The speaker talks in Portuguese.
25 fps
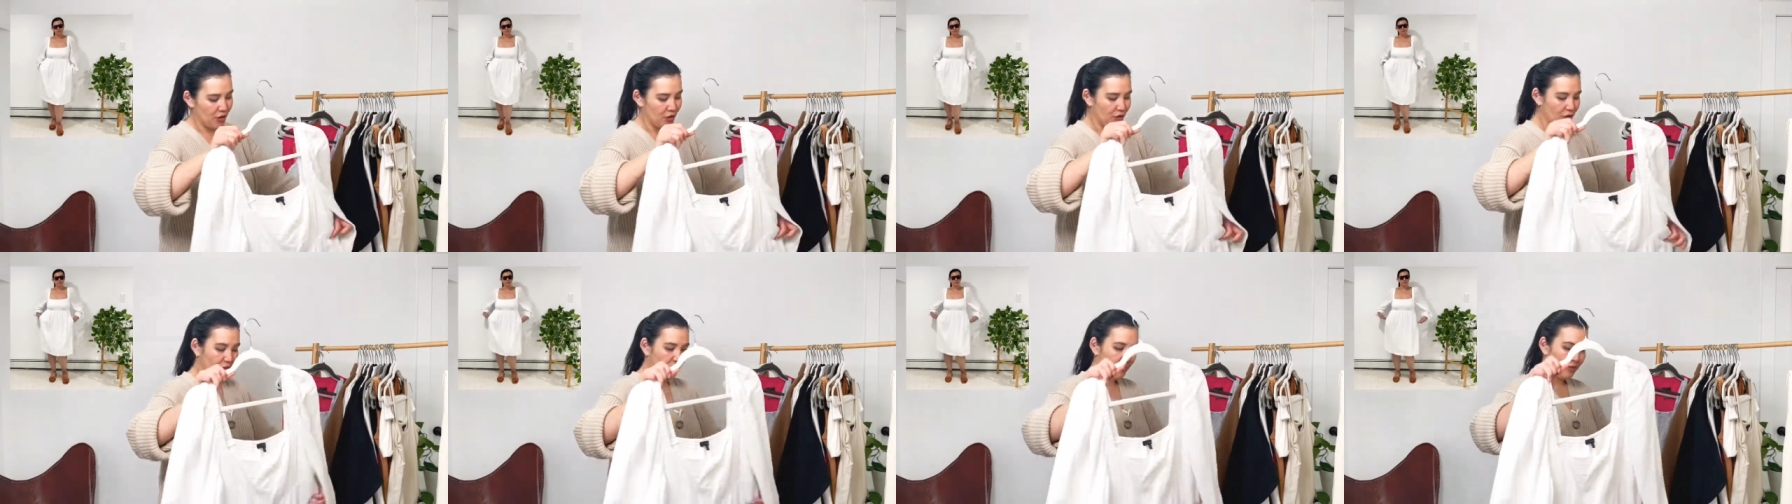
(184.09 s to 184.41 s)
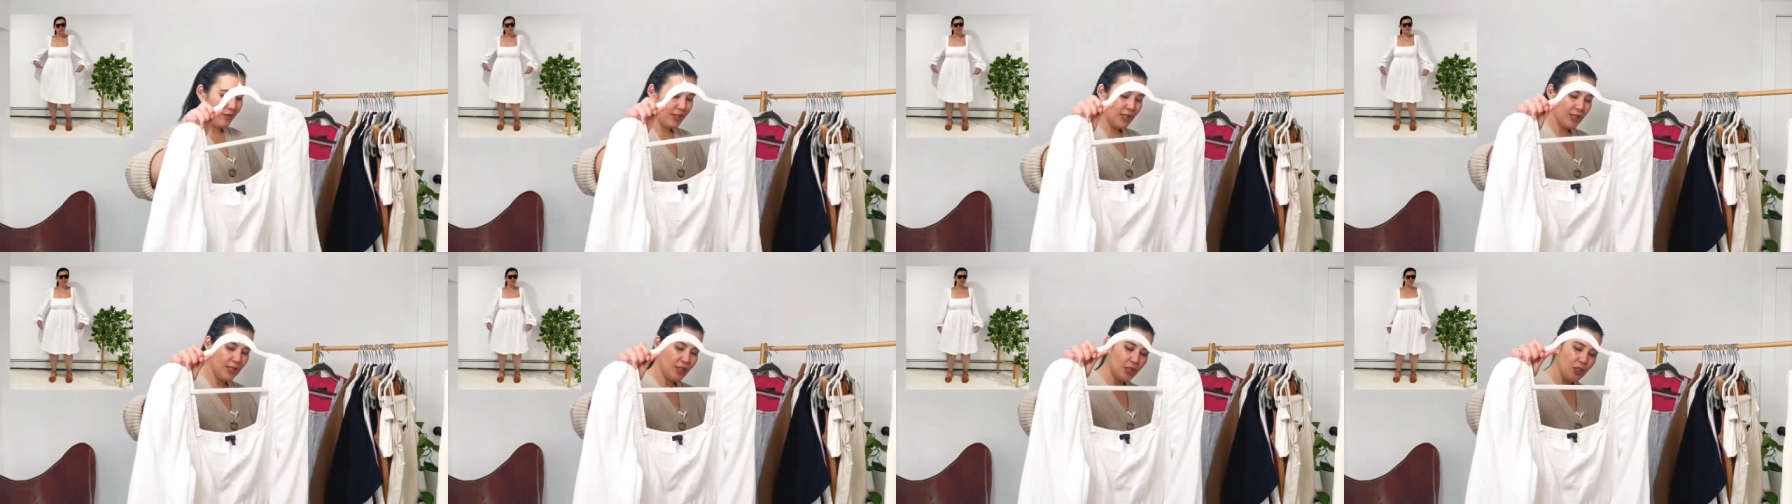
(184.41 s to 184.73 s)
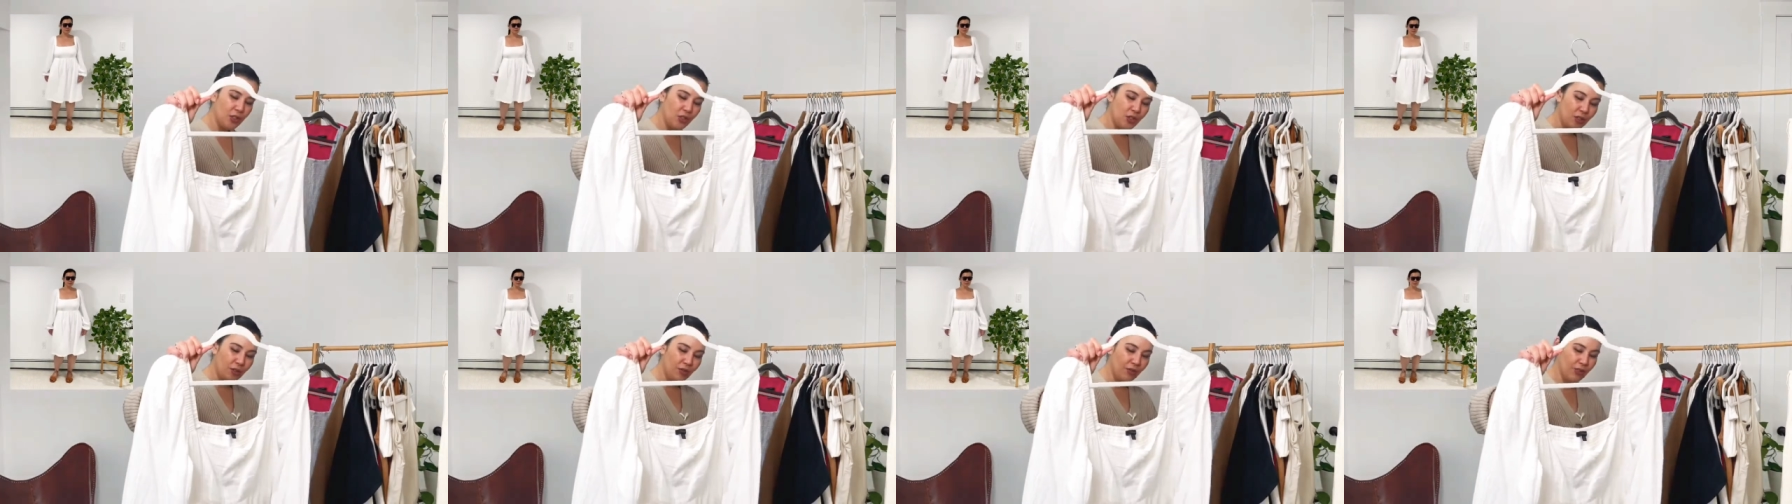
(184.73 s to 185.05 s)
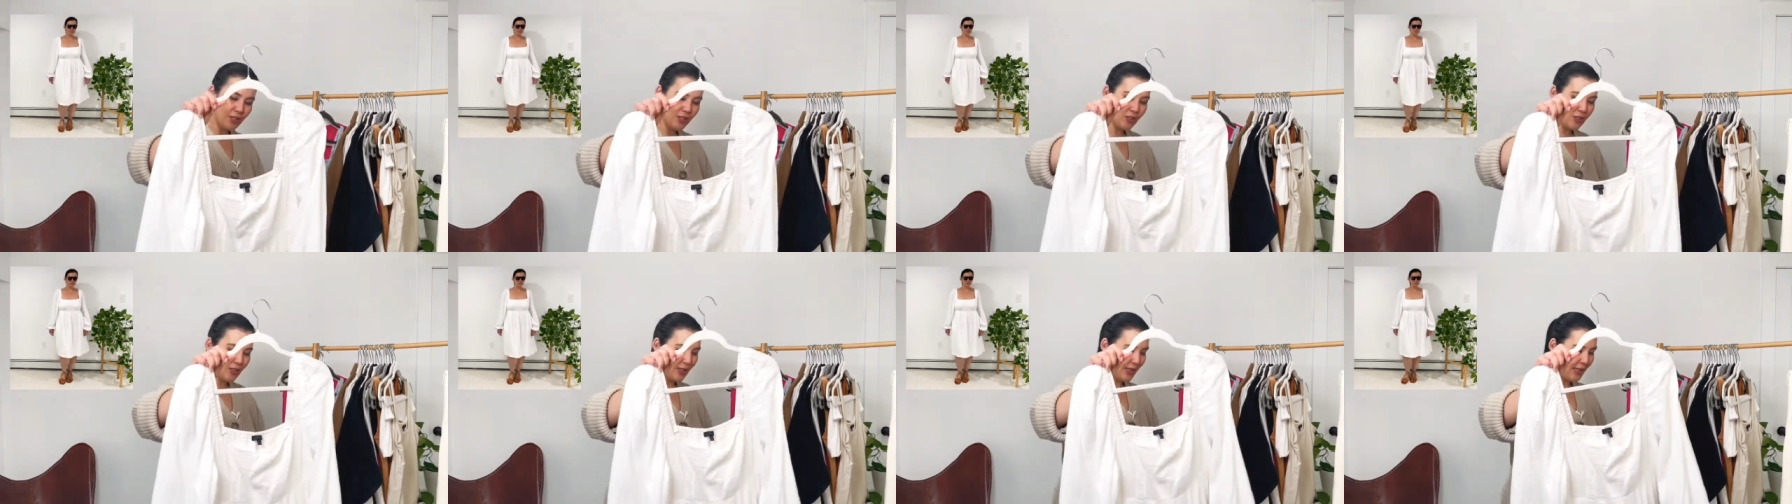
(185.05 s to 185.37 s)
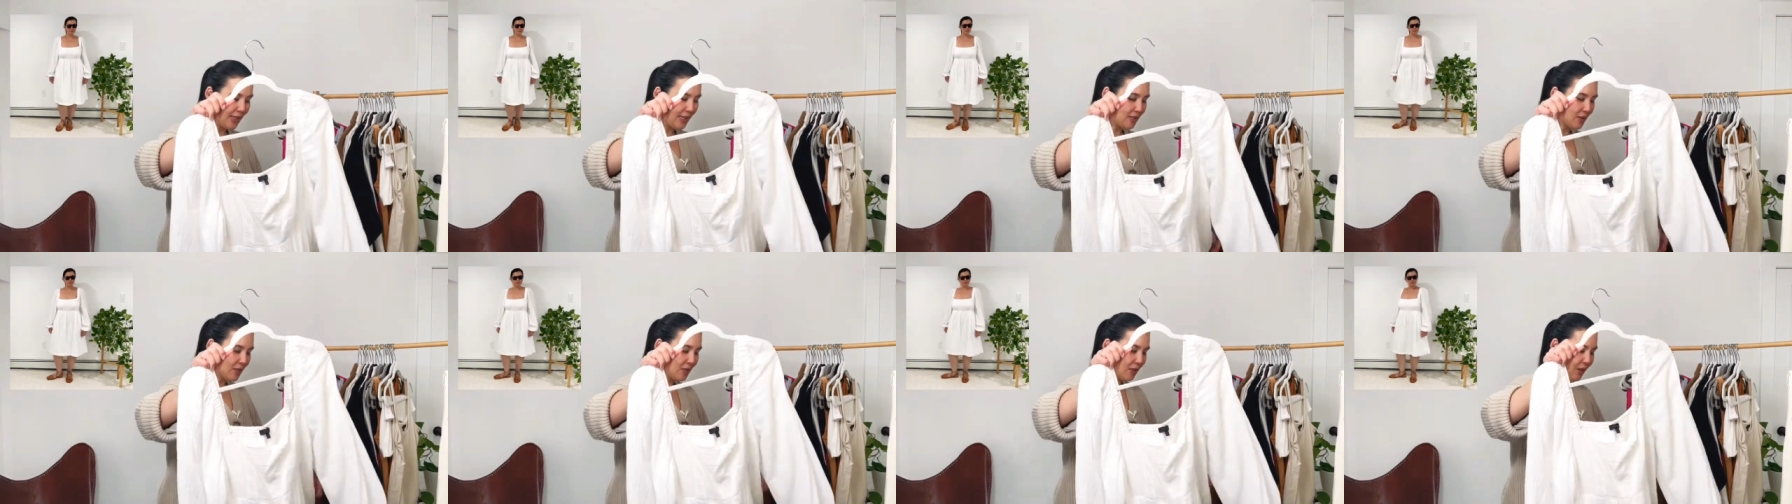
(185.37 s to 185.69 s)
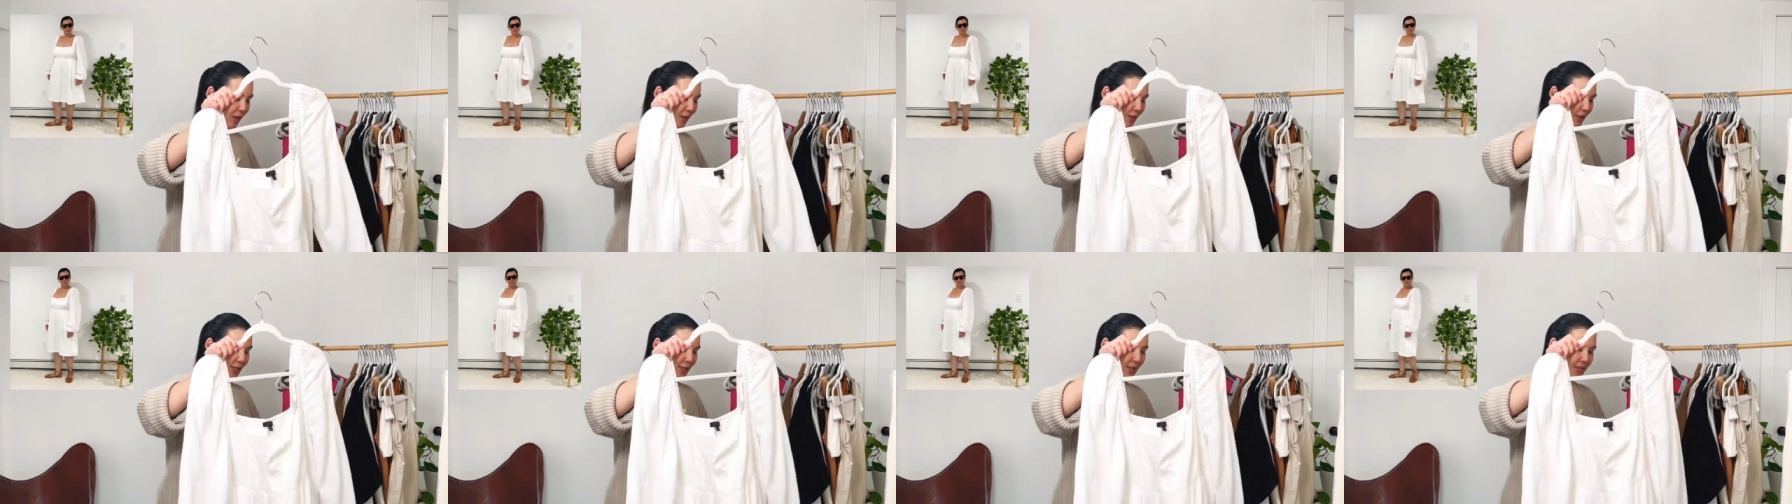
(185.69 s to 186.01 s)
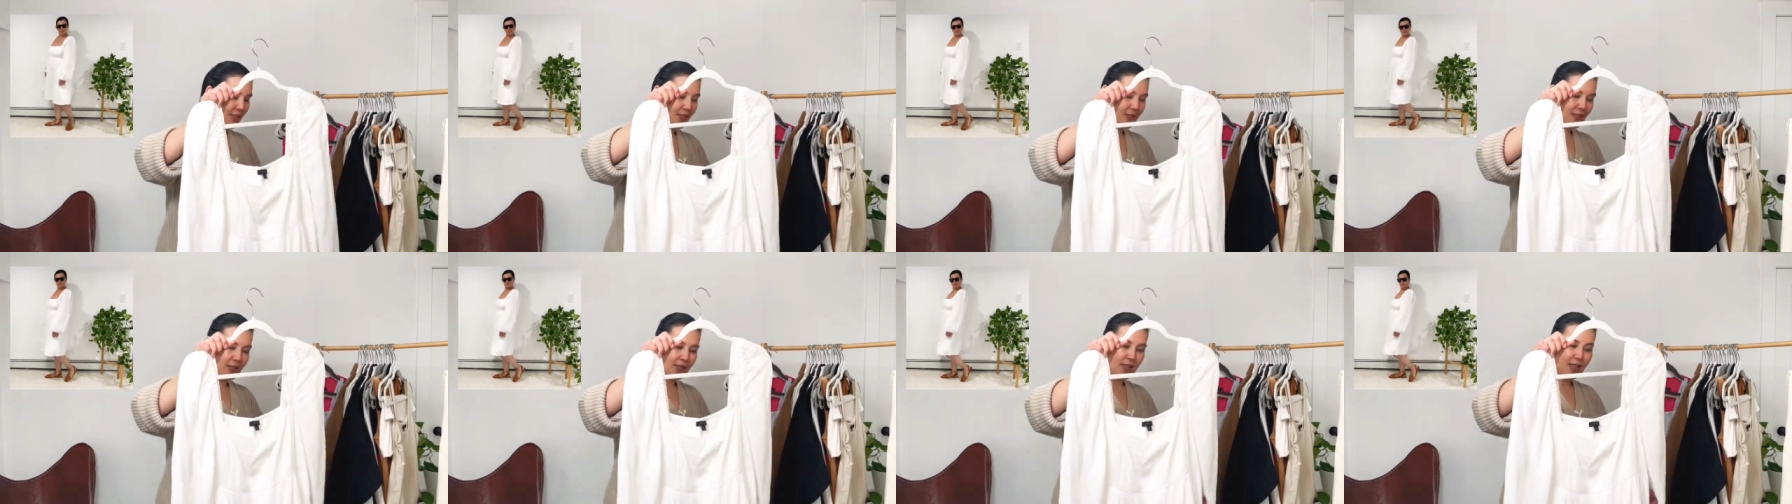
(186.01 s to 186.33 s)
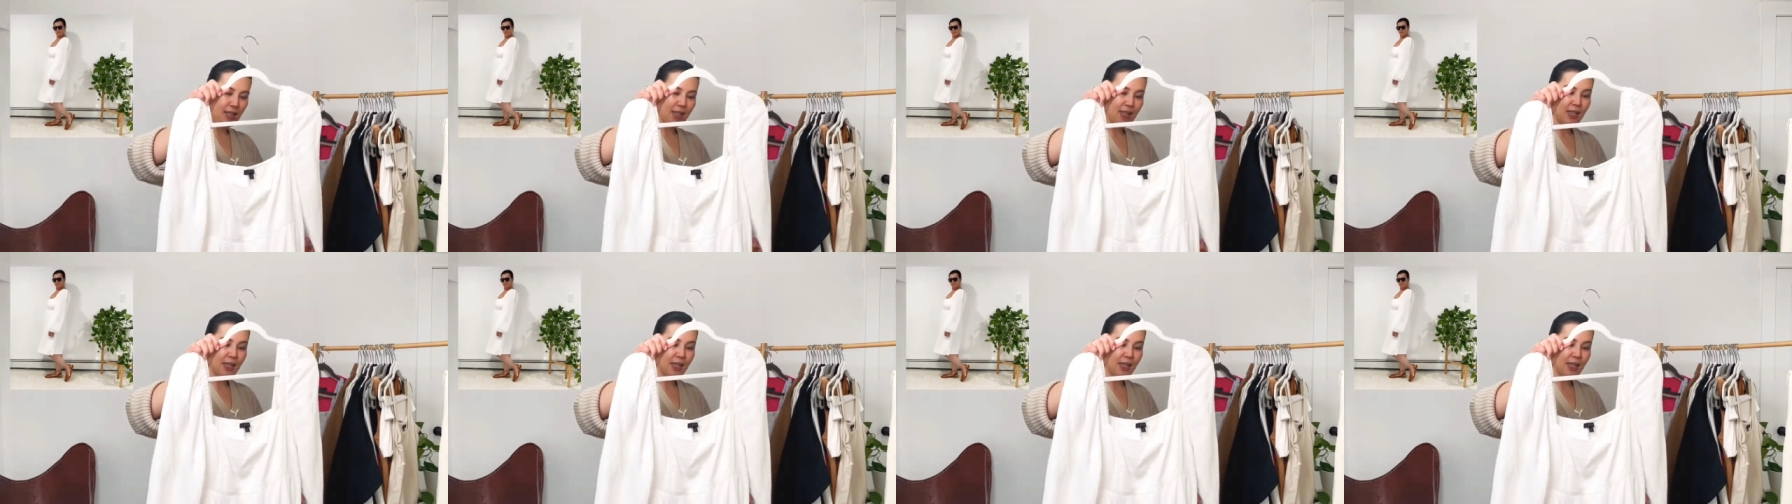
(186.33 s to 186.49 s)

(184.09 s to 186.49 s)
de 20, 23 dólares.